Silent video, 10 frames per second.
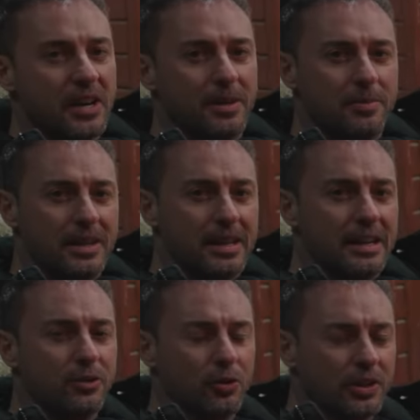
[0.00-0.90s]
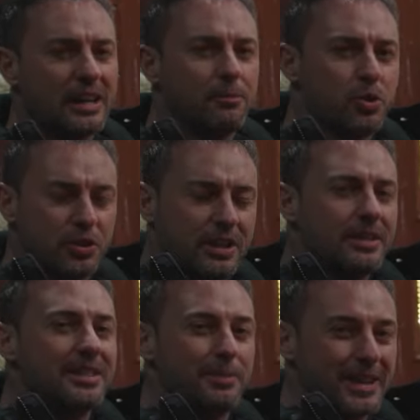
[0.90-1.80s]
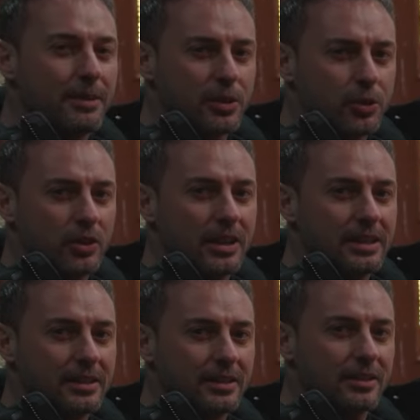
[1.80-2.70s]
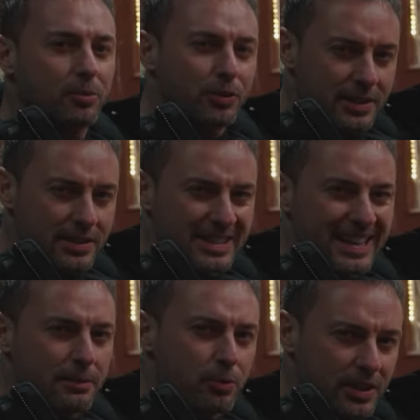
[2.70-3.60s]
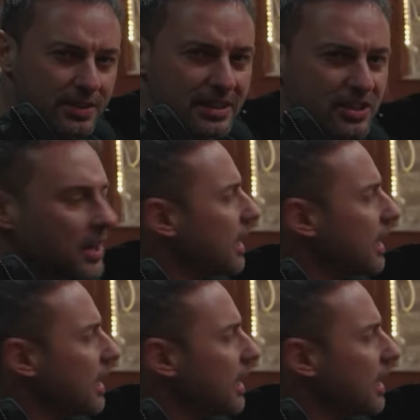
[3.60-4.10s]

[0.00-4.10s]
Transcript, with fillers: vermeye bile gerek yok. Yani müşterinin tipine bakıyorlar. Bu nasıl yer, bu nasıl içer